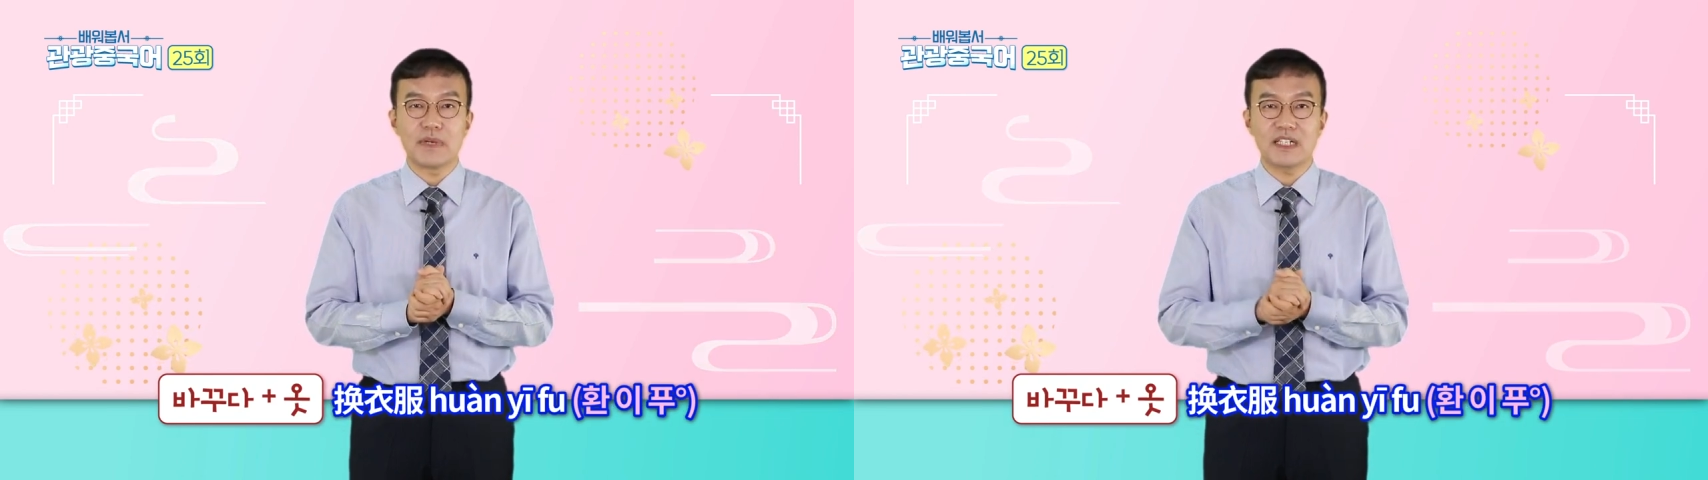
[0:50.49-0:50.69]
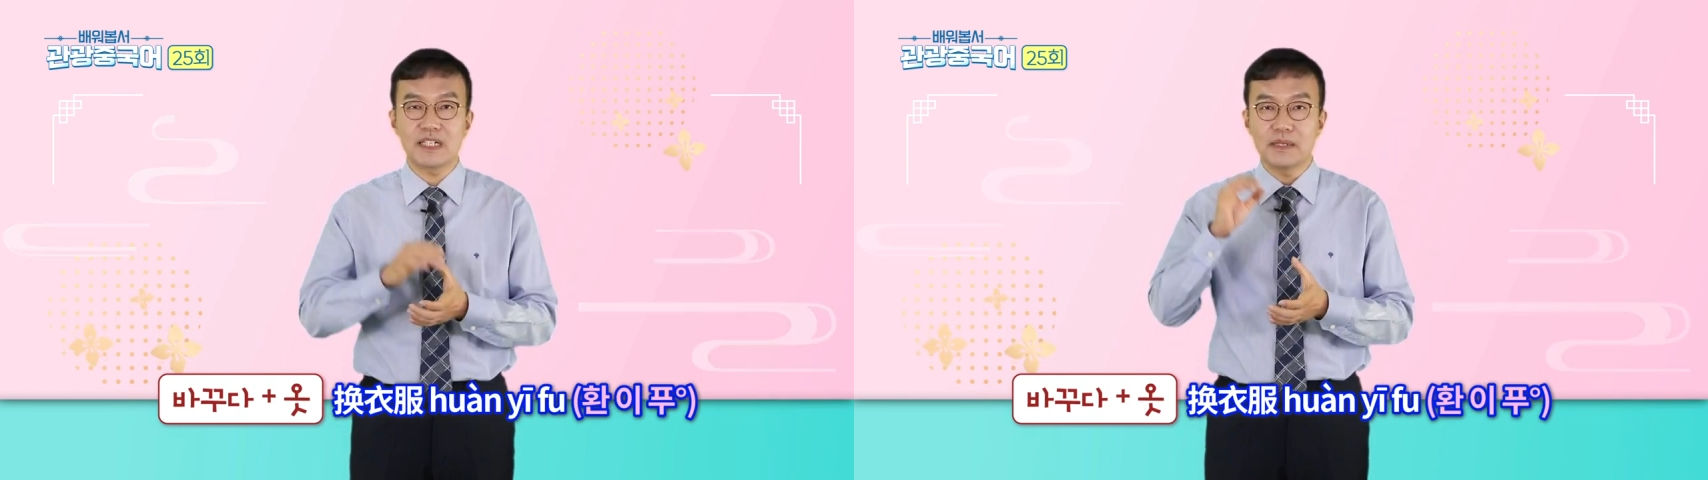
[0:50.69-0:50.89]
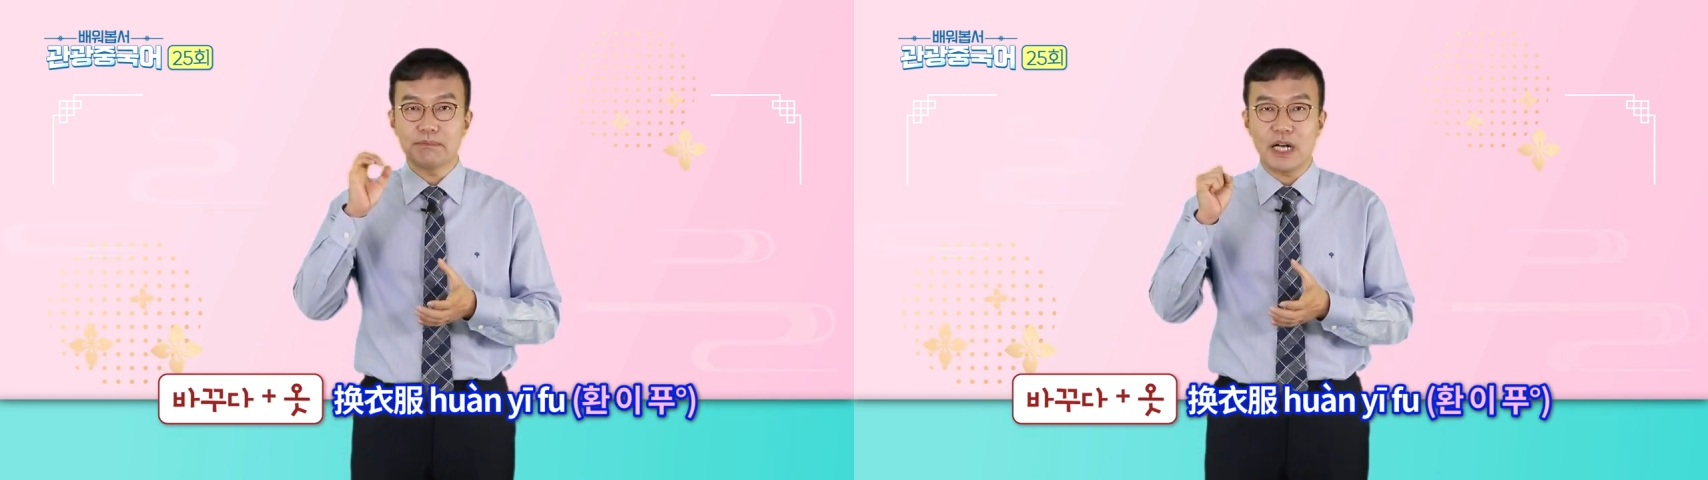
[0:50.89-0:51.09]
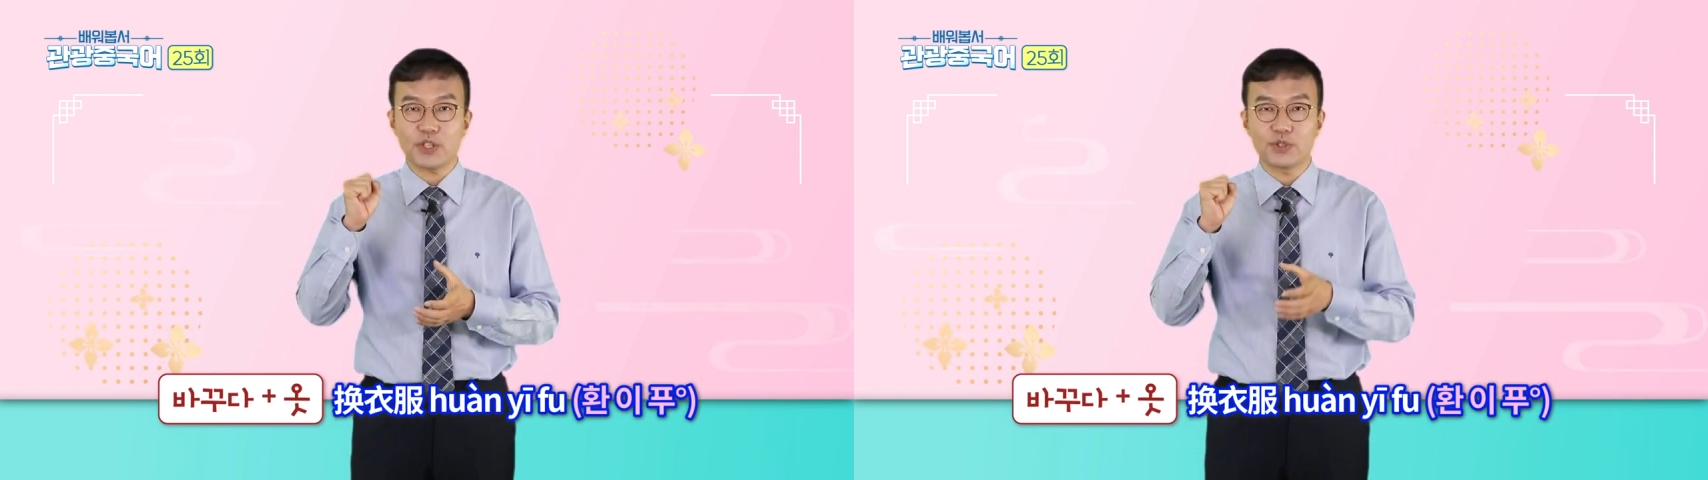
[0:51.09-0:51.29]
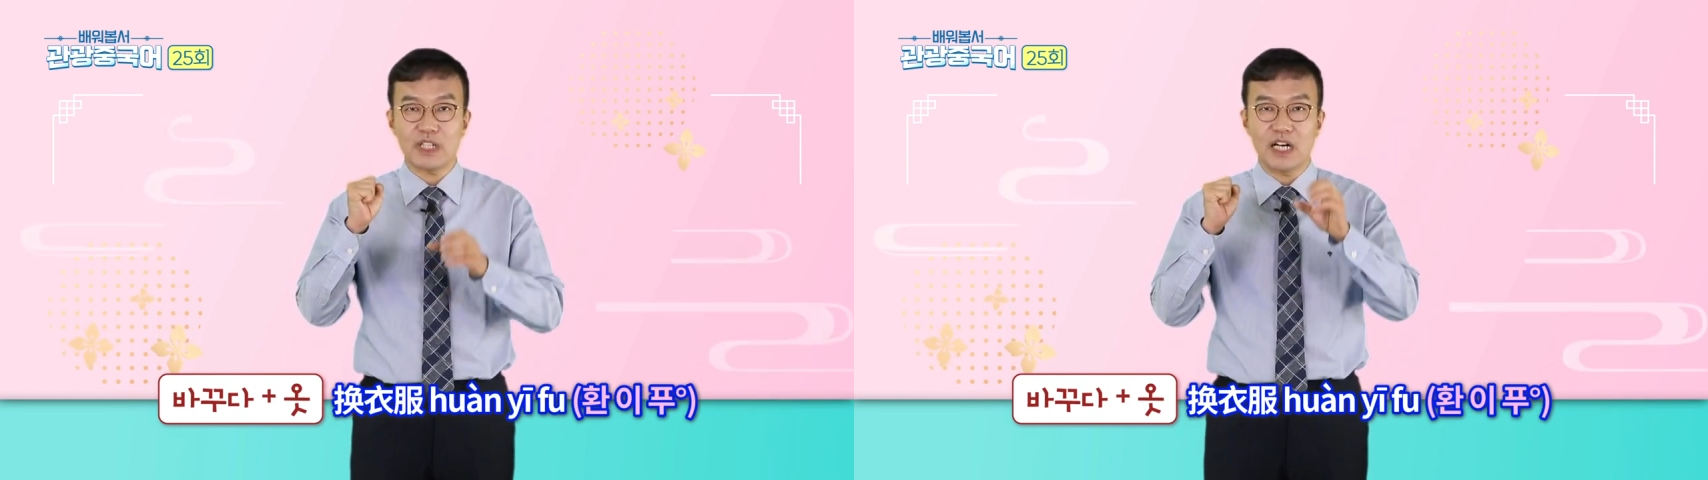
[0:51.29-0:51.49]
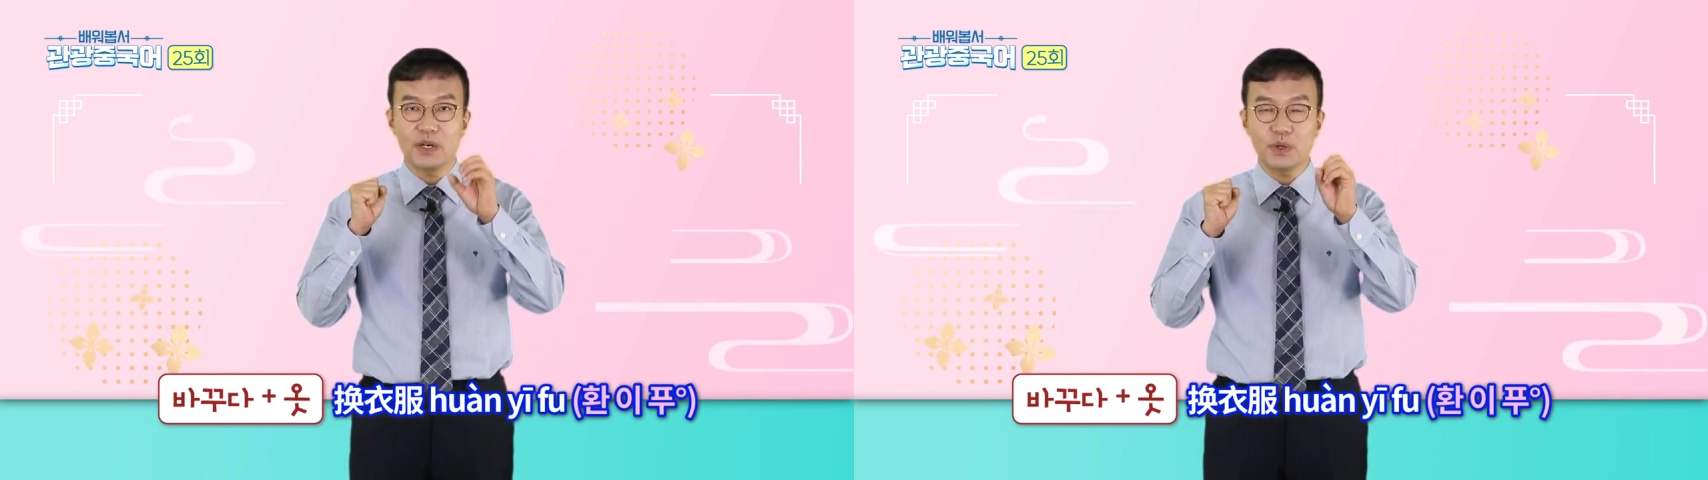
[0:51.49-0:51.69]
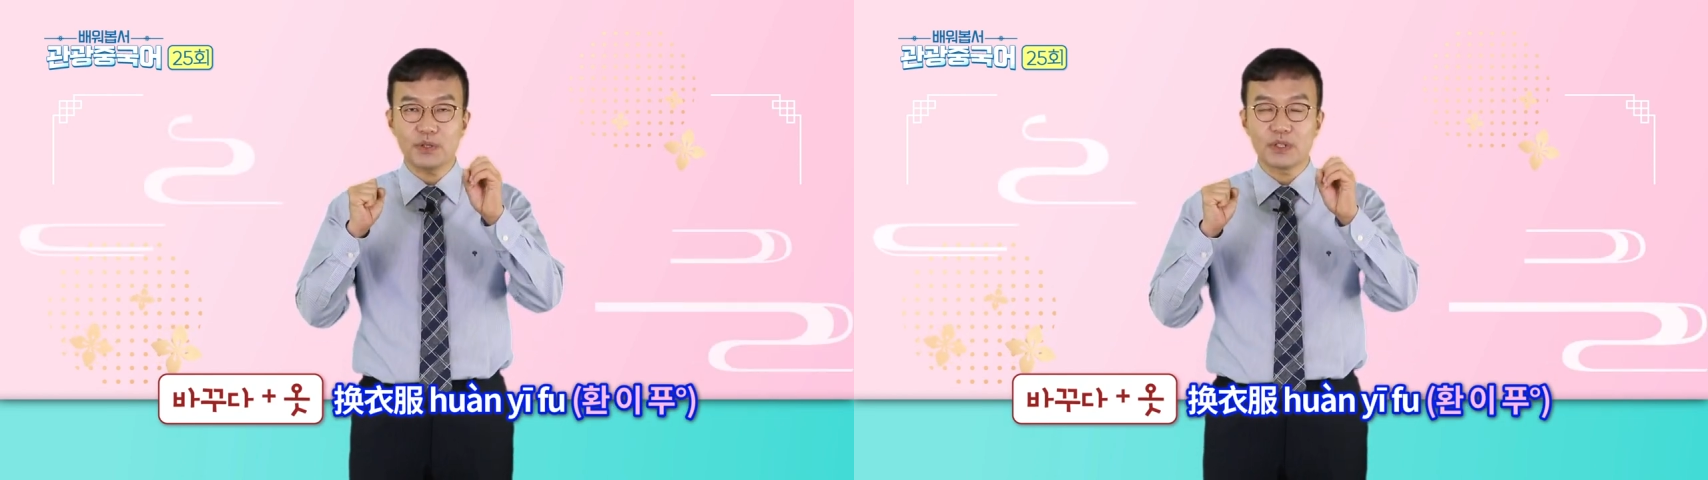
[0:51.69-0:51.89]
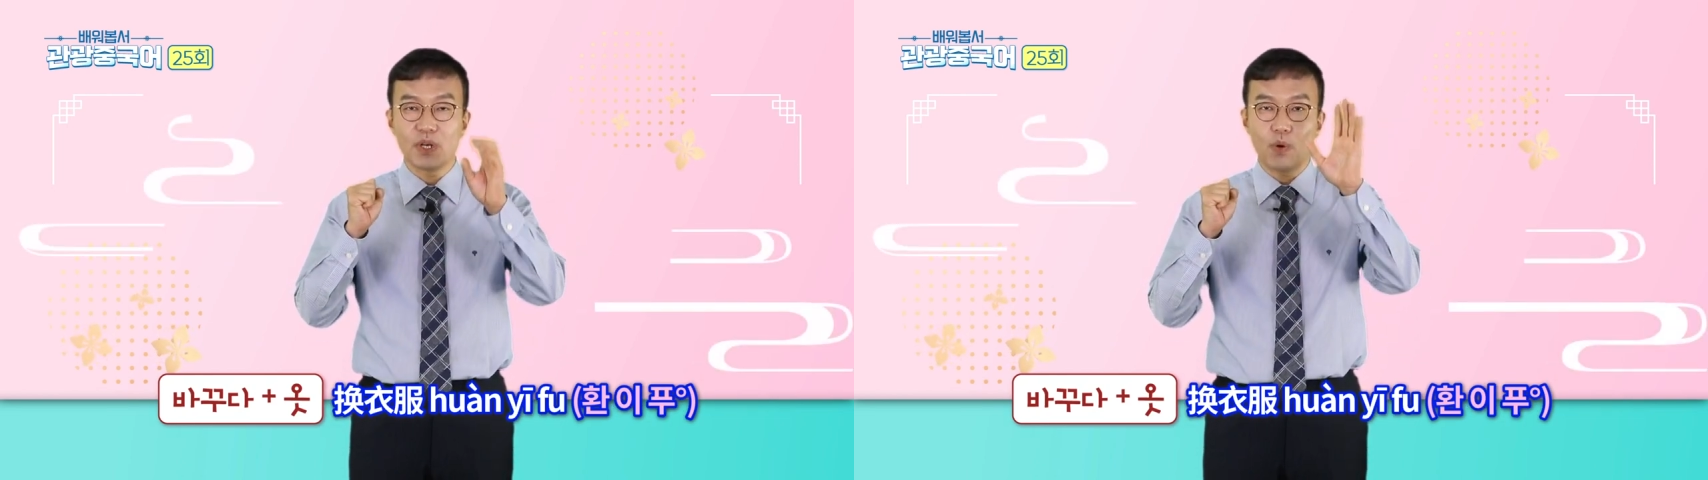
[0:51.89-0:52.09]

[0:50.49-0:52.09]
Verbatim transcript: 말을 바꾸다 옷